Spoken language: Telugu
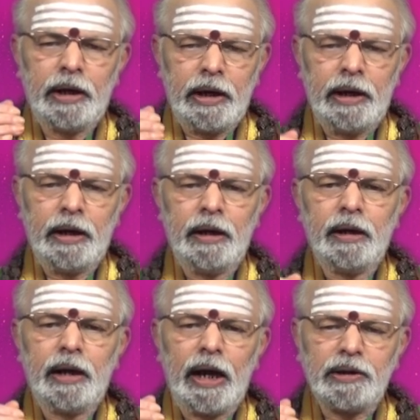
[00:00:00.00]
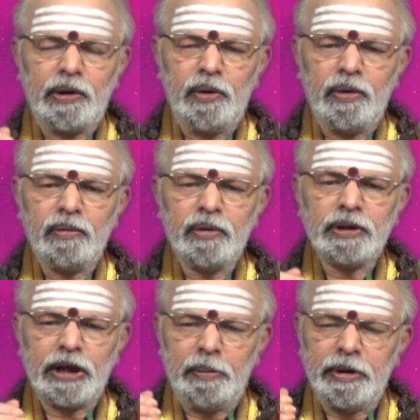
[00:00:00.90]
ఈ రాశిలో
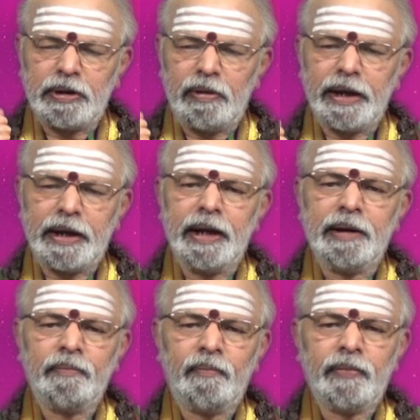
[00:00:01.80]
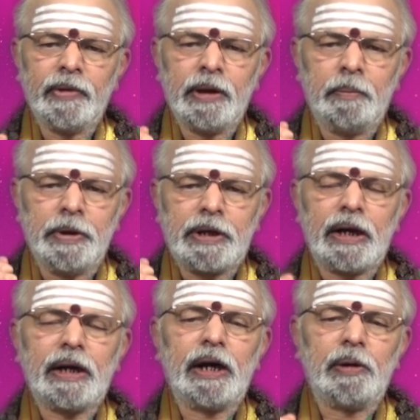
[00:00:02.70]
జన్మించిన వారికి
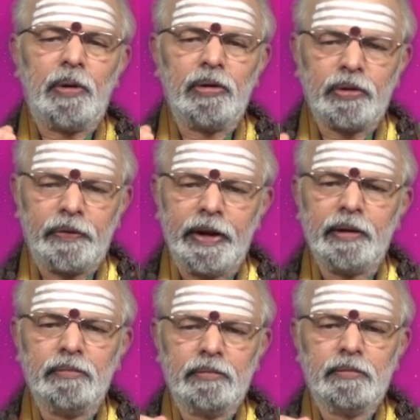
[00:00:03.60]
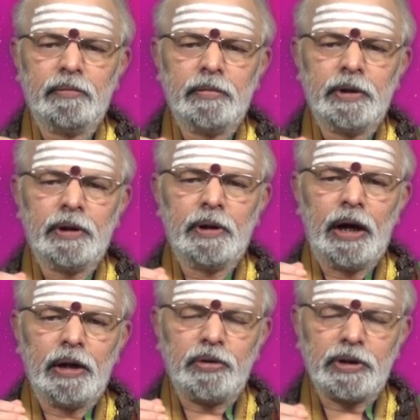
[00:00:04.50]
బిస్కెట్ కలర్ బాగుంటుంది
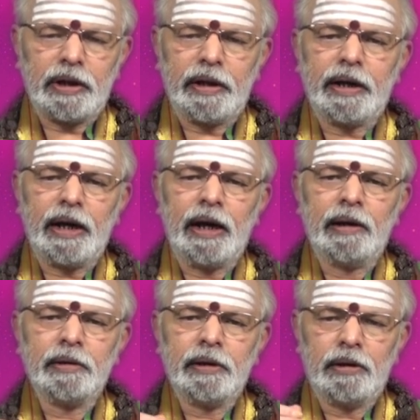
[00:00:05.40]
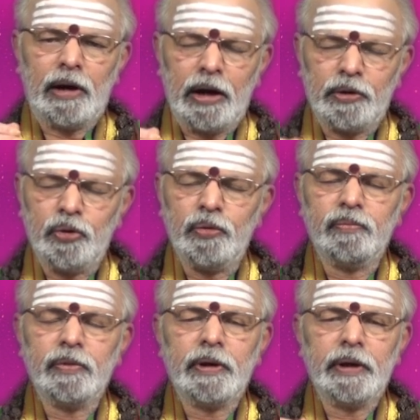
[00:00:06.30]
అదృష్ట సంఖ్య నాలుగు
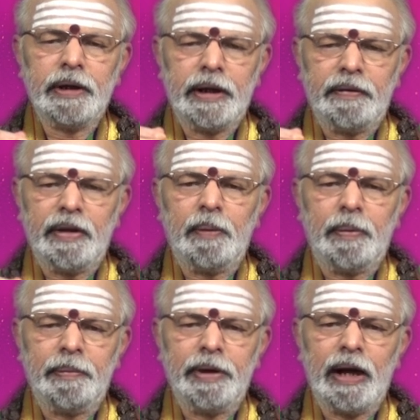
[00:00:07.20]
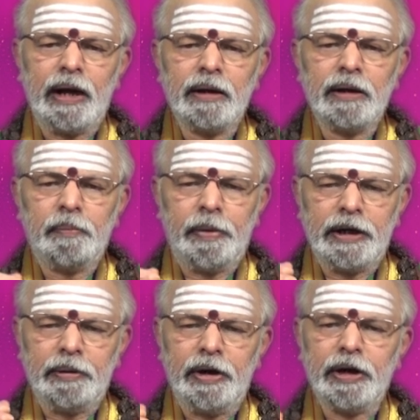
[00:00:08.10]
ఏదైనా పని మీద
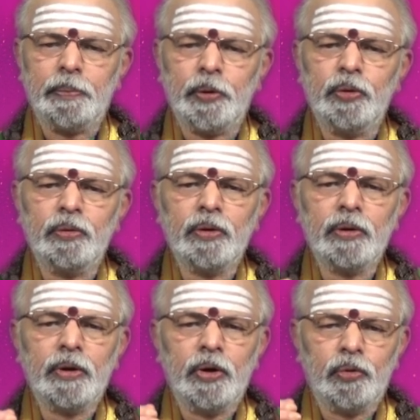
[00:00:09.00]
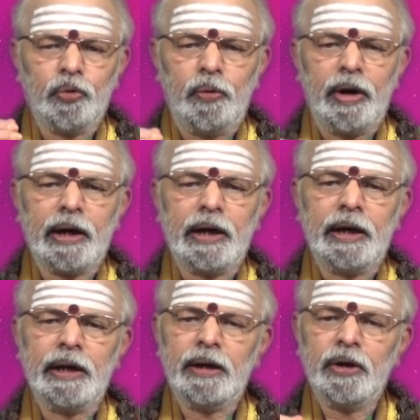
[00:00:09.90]
బయటికి వెళ్ళేటప్పుడు గురువారం
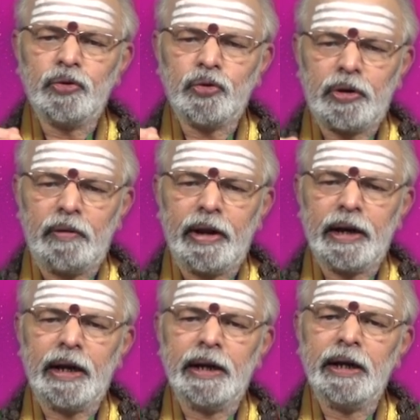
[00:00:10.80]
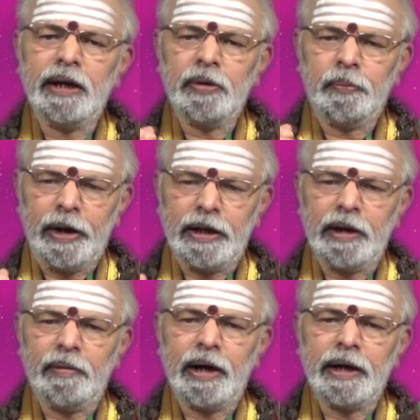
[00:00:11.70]
కానీ శుక్రవారం కానీ
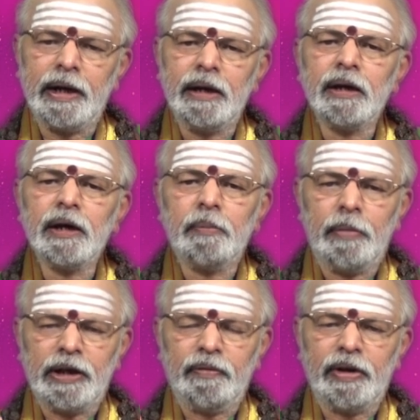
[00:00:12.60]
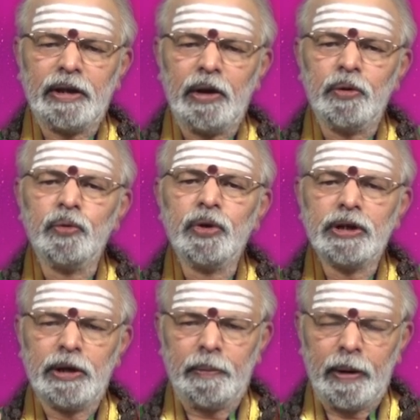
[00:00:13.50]
బయలుదేరి వెళ్ళండి మంచి ఫలితాలు
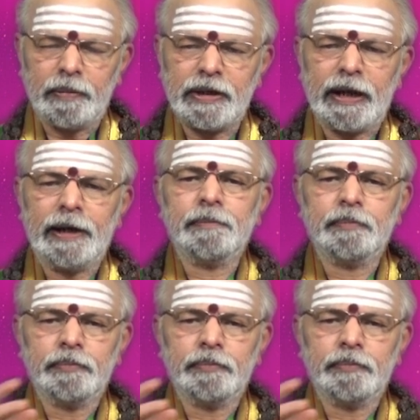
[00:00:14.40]
సంప్రాప్తిస్తాయి